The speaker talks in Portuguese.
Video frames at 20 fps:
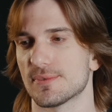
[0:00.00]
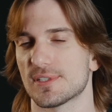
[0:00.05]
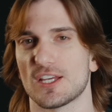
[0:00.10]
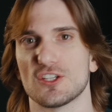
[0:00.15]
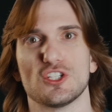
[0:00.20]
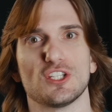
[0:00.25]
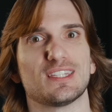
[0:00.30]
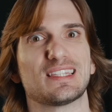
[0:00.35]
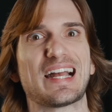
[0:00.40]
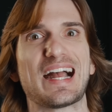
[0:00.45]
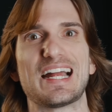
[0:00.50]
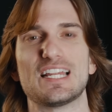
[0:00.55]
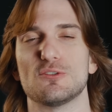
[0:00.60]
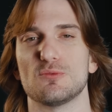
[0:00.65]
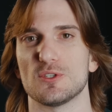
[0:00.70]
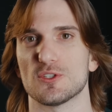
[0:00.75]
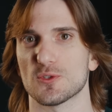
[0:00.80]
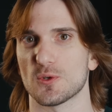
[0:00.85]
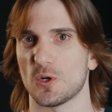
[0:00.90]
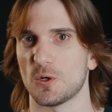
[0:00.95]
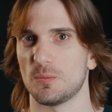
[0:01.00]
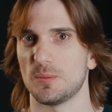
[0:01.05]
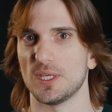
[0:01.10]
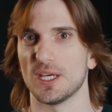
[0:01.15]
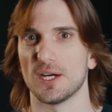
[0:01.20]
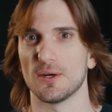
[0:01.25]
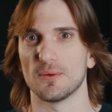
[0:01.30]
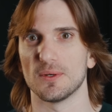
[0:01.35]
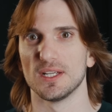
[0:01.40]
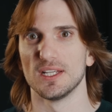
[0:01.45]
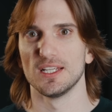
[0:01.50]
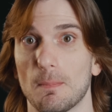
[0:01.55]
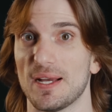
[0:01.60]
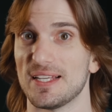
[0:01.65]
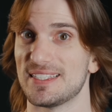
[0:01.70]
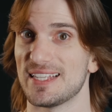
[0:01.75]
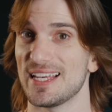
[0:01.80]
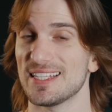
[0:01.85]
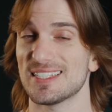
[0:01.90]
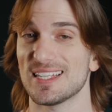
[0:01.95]
Sagitário e Escorpião,
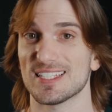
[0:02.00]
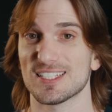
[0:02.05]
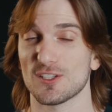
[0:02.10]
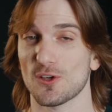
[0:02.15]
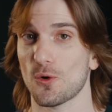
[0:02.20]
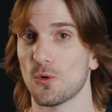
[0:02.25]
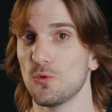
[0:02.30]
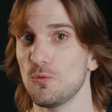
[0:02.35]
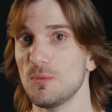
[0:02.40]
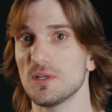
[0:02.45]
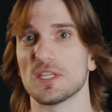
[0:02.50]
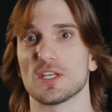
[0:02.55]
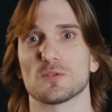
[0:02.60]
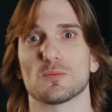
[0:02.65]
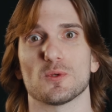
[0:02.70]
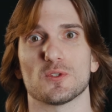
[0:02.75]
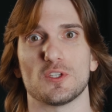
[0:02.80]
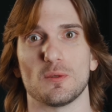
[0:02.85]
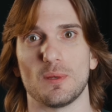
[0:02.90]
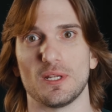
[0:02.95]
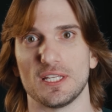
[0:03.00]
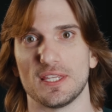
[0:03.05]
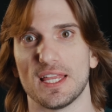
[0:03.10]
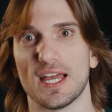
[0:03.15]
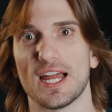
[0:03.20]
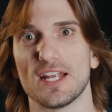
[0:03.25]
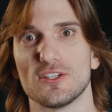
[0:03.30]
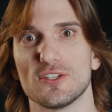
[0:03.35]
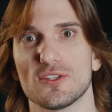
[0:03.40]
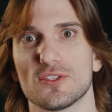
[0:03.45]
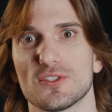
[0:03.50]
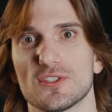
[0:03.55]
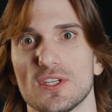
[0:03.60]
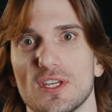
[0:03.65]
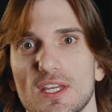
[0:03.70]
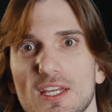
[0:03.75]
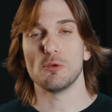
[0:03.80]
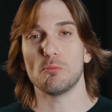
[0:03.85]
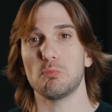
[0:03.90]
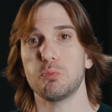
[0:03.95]
mas essa é só uma das possibilidades.
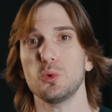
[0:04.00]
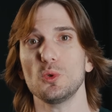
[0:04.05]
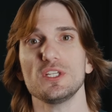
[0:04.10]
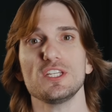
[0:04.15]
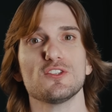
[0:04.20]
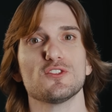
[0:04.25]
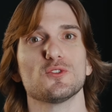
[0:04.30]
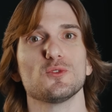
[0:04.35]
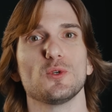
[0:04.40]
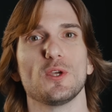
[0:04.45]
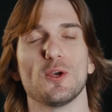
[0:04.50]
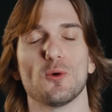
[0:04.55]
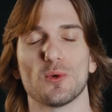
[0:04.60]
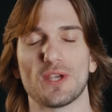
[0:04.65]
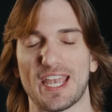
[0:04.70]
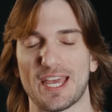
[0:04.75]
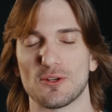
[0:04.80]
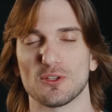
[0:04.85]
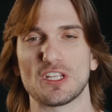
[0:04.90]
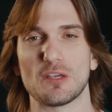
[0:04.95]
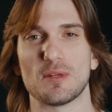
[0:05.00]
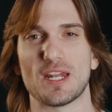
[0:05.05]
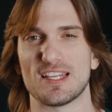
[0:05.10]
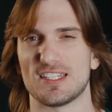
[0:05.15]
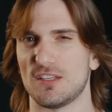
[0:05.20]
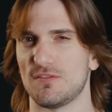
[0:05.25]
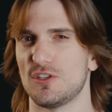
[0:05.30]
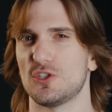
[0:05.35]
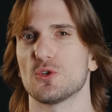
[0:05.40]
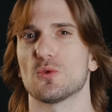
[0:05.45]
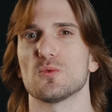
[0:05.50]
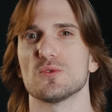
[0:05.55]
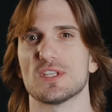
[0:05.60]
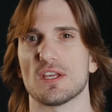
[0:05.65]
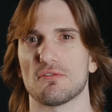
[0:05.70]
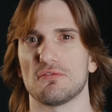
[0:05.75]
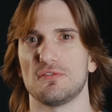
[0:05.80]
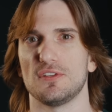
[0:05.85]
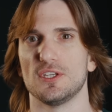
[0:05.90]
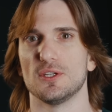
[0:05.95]
E por isso eu quero terminar esse vídeo com um
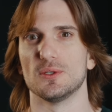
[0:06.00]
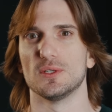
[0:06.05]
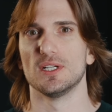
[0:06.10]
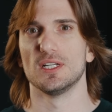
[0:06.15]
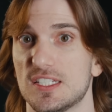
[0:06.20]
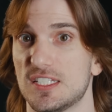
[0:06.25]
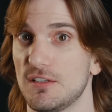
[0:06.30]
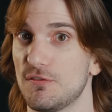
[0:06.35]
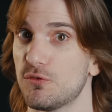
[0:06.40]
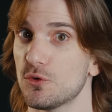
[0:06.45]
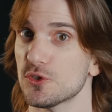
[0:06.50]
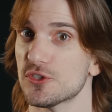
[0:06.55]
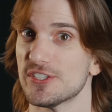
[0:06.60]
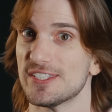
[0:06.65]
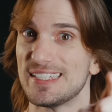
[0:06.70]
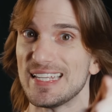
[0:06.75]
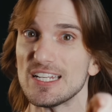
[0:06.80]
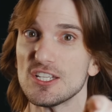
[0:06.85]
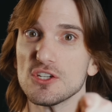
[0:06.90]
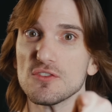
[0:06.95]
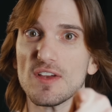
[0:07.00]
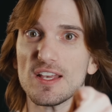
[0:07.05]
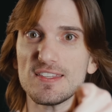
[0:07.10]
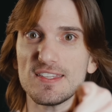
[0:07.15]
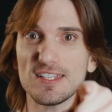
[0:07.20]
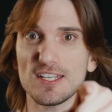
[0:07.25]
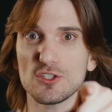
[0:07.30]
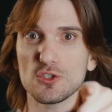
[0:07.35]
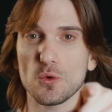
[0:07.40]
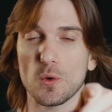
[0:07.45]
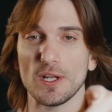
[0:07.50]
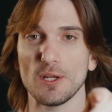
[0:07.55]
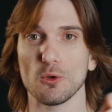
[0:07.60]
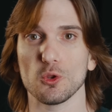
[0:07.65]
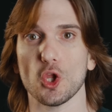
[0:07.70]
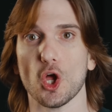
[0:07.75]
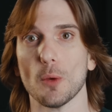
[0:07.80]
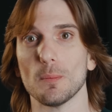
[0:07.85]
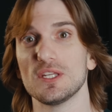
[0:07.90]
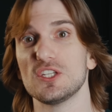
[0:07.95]
desafio. Se você tivesse que escolher o
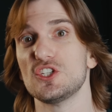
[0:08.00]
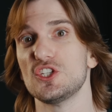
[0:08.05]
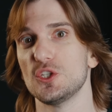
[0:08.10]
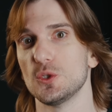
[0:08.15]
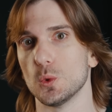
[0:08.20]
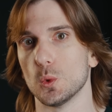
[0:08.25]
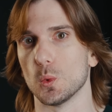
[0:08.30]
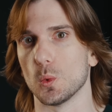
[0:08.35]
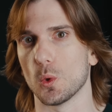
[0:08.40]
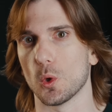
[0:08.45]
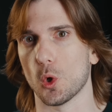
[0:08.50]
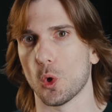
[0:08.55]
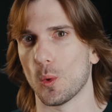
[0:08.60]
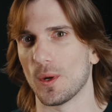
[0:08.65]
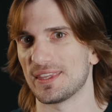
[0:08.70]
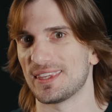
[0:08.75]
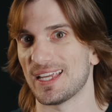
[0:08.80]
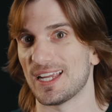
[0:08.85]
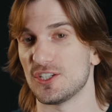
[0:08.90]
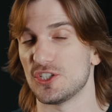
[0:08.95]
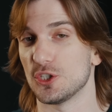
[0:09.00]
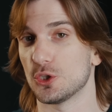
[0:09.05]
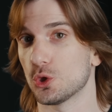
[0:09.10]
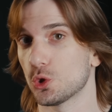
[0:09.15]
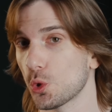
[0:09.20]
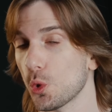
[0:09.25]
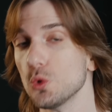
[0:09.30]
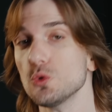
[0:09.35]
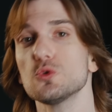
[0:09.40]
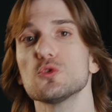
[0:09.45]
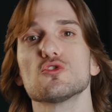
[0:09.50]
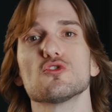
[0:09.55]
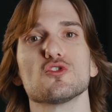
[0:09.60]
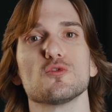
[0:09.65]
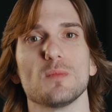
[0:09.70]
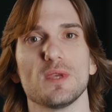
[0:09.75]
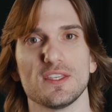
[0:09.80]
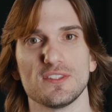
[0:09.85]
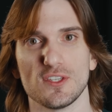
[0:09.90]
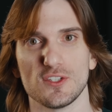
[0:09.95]
nome de um ou até de todos os
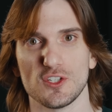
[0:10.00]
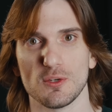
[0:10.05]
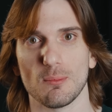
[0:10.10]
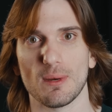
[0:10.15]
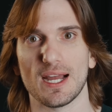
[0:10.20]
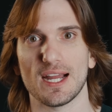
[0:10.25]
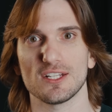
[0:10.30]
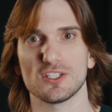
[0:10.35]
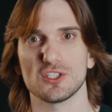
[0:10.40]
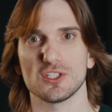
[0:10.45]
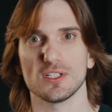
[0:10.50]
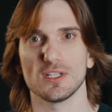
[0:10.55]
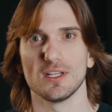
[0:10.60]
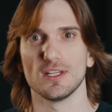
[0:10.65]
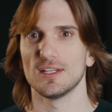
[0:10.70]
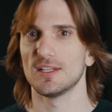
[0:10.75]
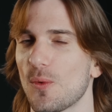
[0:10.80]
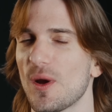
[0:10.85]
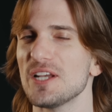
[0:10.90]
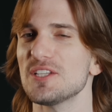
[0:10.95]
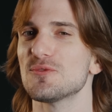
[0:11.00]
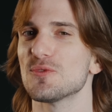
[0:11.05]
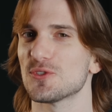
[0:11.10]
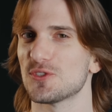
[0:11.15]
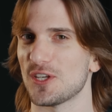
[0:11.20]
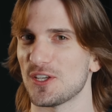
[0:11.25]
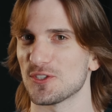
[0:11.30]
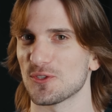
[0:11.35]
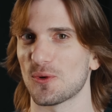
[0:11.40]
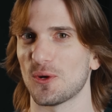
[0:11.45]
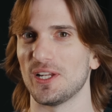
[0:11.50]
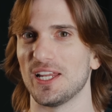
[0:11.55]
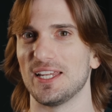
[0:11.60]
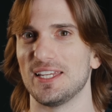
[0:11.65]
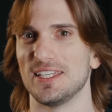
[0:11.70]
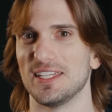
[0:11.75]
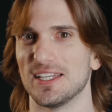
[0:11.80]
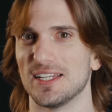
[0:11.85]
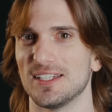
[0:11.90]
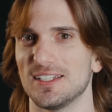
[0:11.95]
meses de Marte, quais você
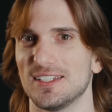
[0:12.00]
escolheria?